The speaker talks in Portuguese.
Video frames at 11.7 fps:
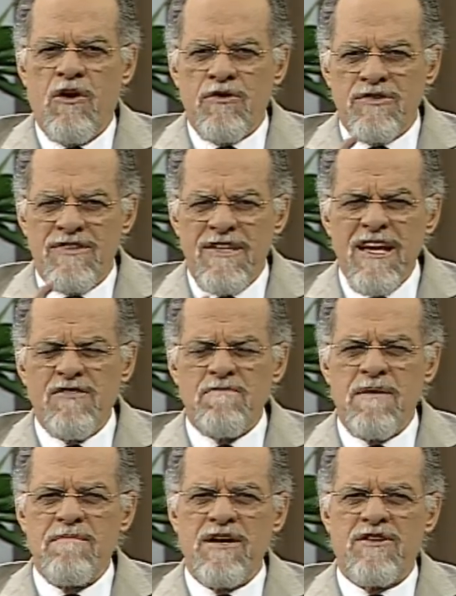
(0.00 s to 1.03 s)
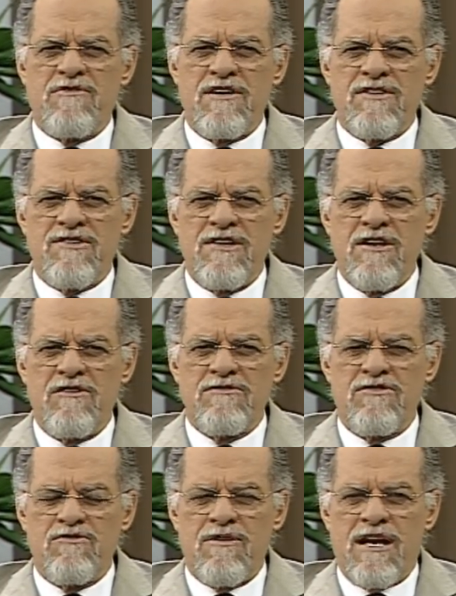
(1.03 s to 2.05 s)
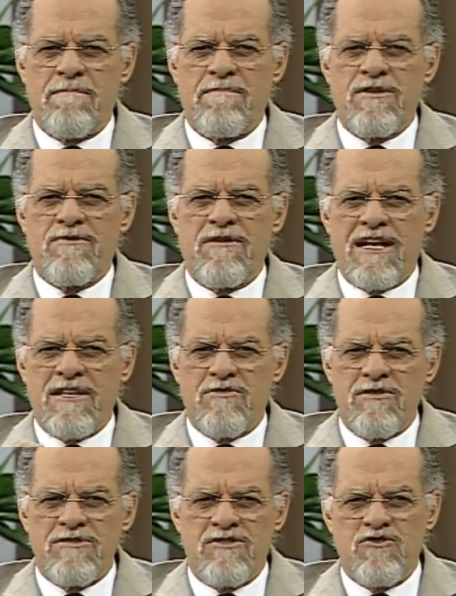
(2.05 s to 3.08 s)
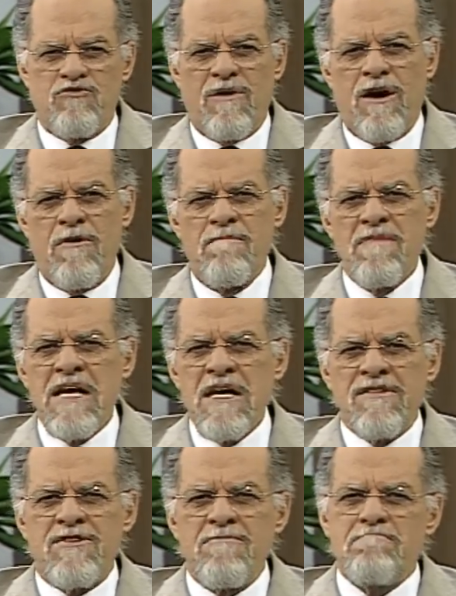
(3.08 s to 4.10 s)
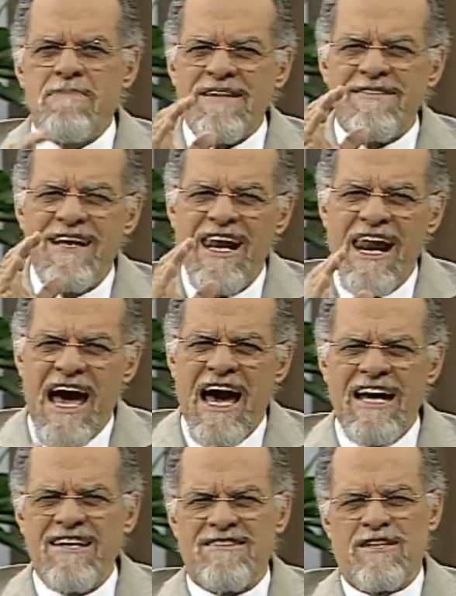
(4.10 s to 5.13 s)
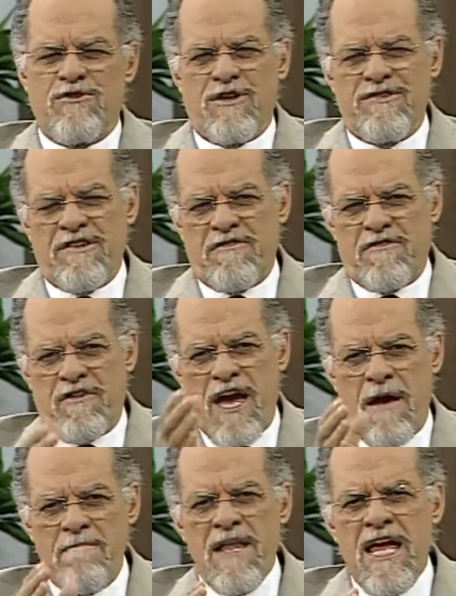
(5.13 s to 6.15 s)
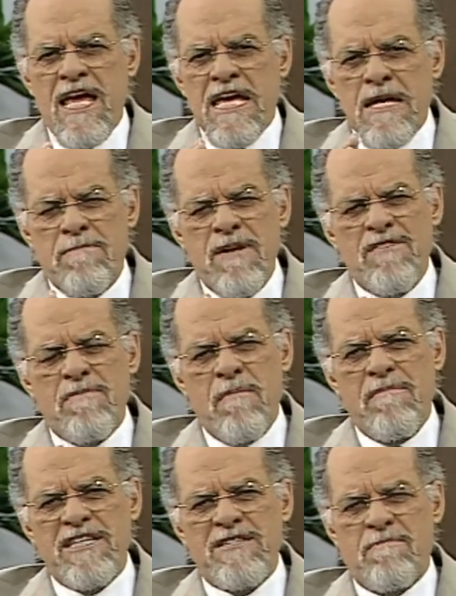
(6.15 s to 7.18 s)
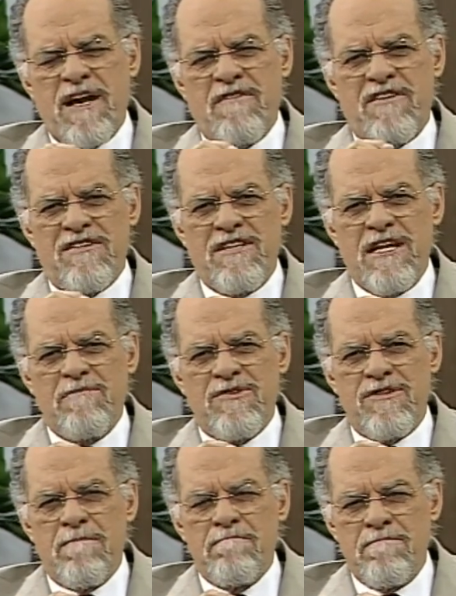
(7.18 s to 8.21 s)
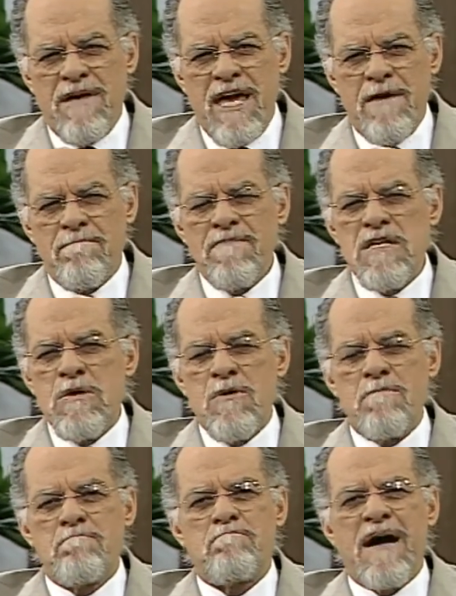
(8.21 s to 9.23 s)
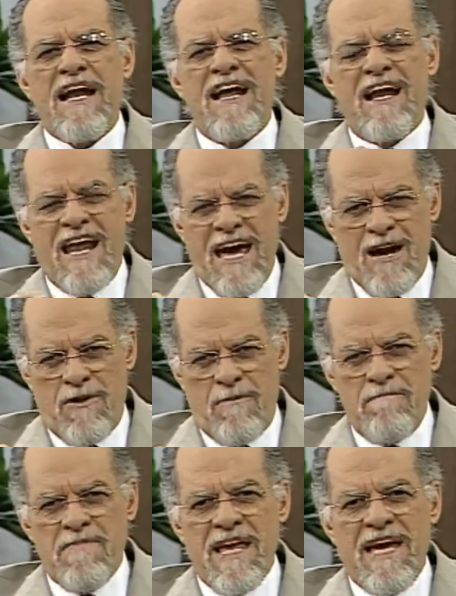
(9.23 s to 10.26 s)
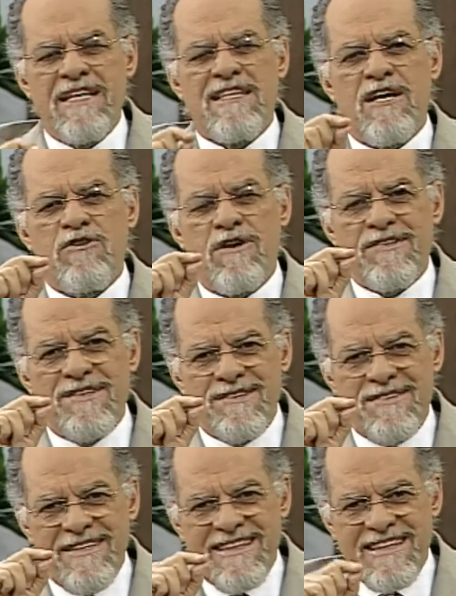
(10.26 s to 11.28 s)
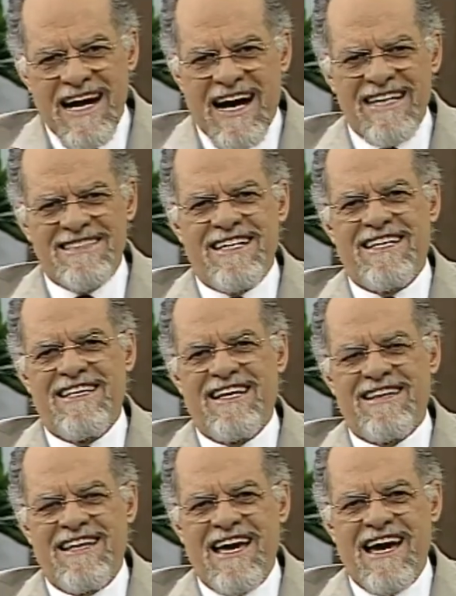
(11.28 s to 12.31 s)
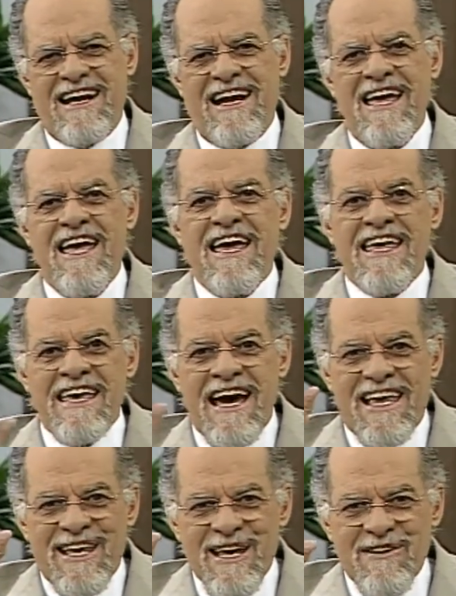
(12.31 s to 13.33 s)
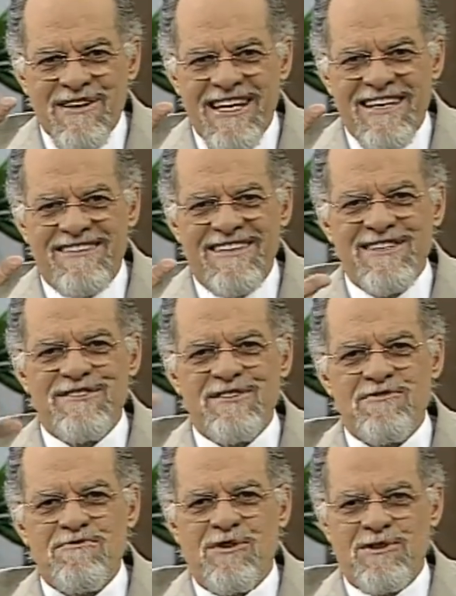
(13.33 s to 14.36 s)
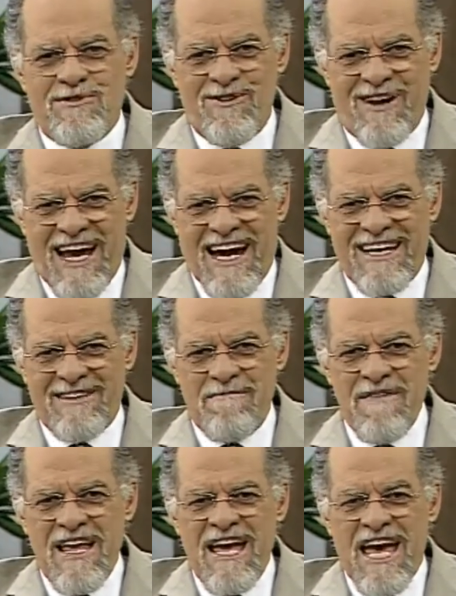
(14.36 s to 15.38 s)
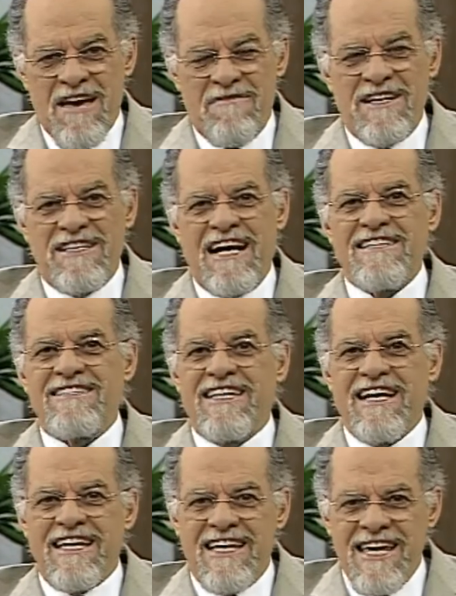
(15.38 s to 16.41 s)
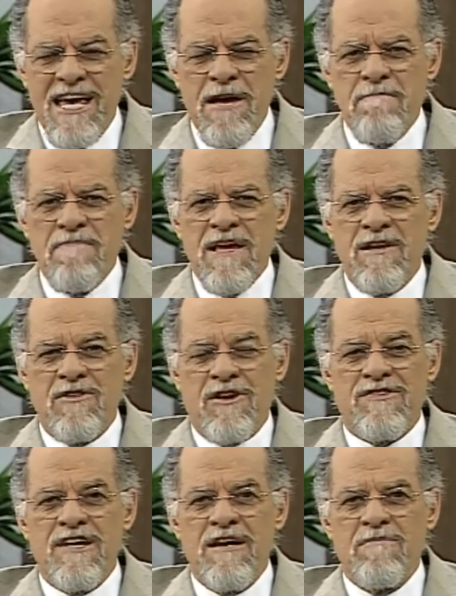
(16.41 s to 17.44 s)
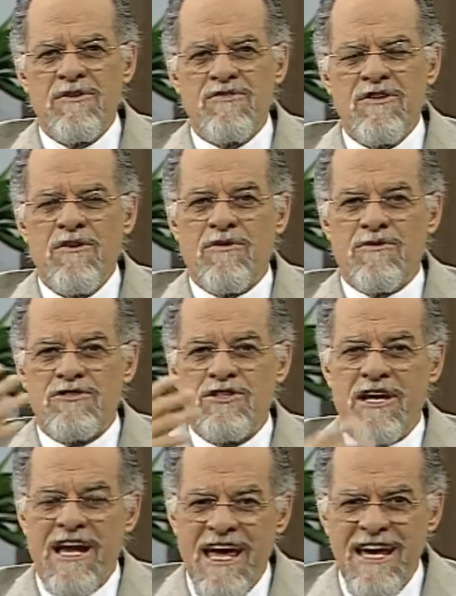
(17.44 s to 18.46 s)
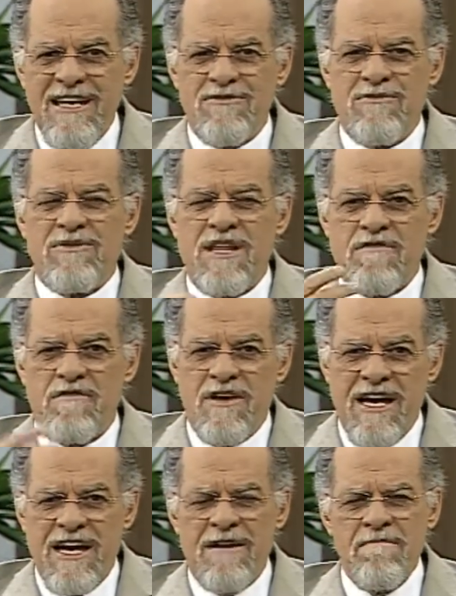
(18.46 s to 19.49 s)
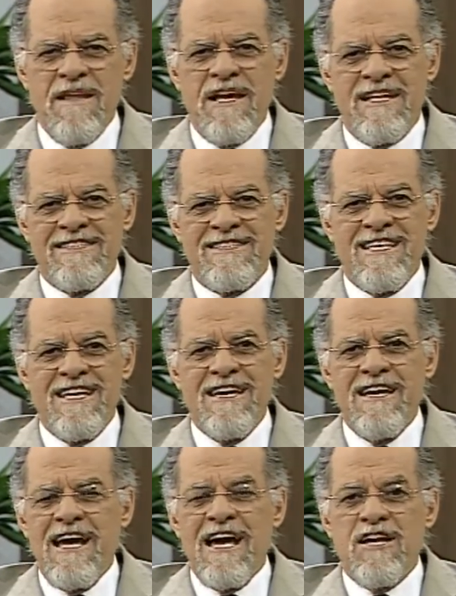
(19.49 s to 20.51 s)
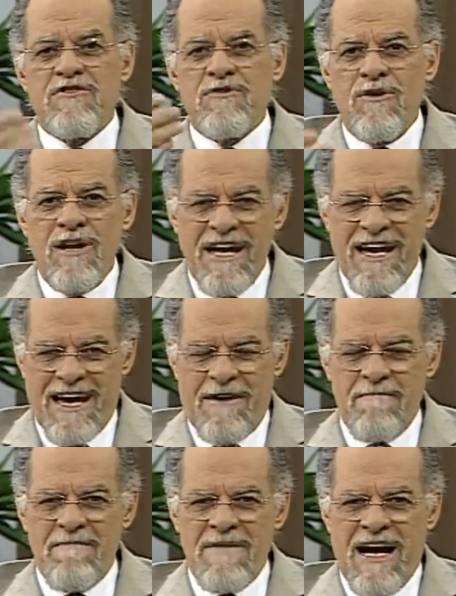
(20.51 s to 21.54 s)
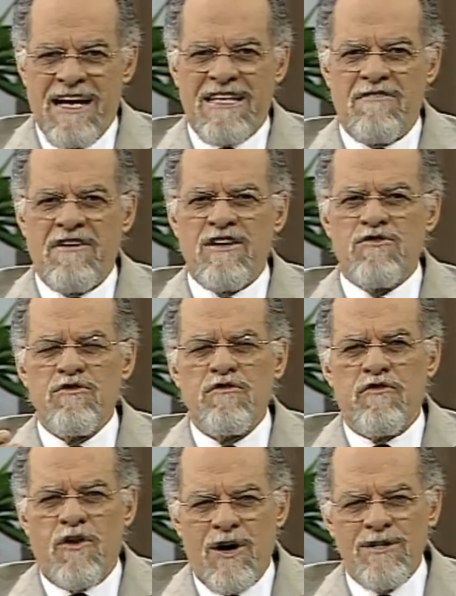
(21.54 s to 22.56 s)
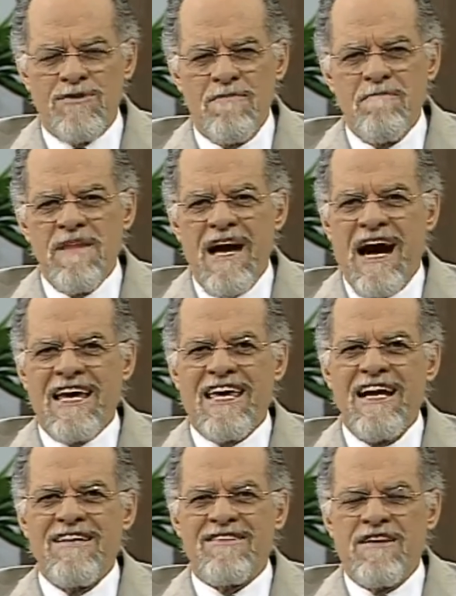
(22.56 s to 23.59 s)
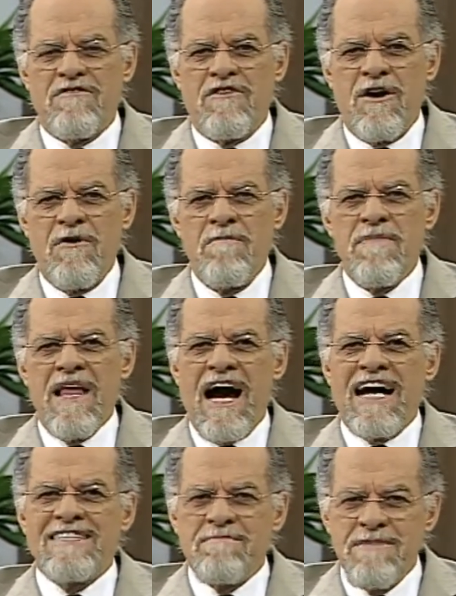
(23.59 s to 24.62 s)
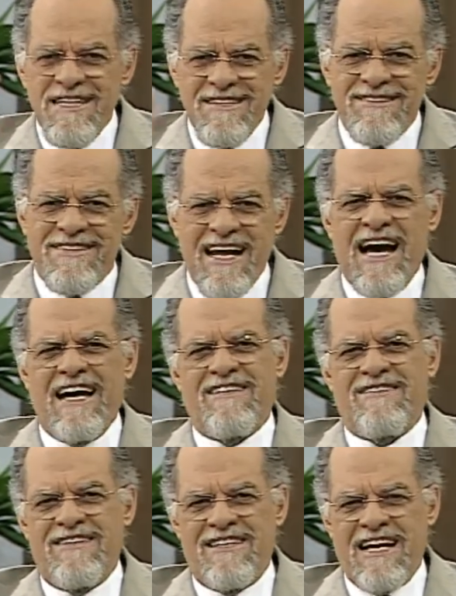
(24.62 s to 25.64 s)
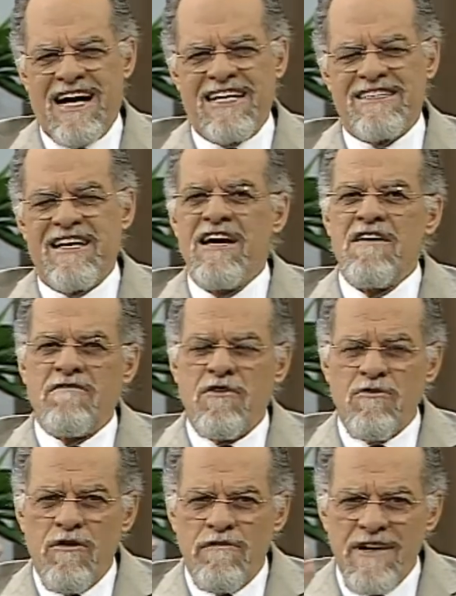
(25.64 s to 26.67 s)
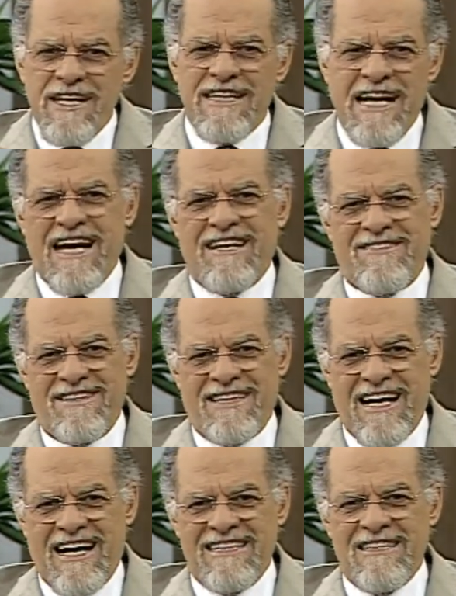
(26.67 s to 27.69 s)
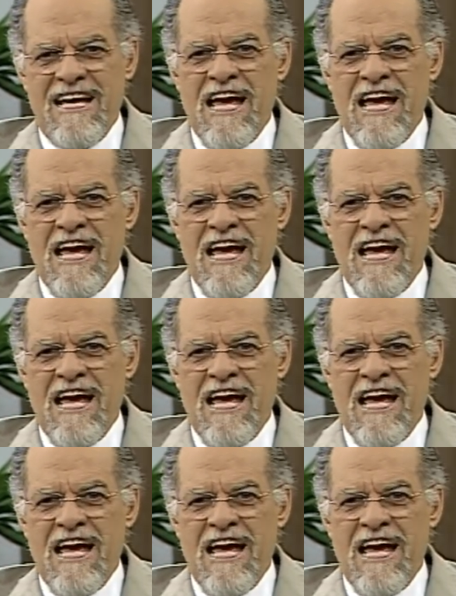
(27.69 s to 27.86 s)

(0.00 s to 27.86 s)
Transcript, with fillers: Os seis primeiros versículos do capítulo 14 de João são basilares da nossa fé e principalmente para fazermos também um paralelo entre a nossa cidade aqui da terra e aquilo que existe do outro lado. É verdade que aqui nós temos o direito, o dever de escolher através do voto, aqueles que vão administrar a cidade, vão governar a cidade.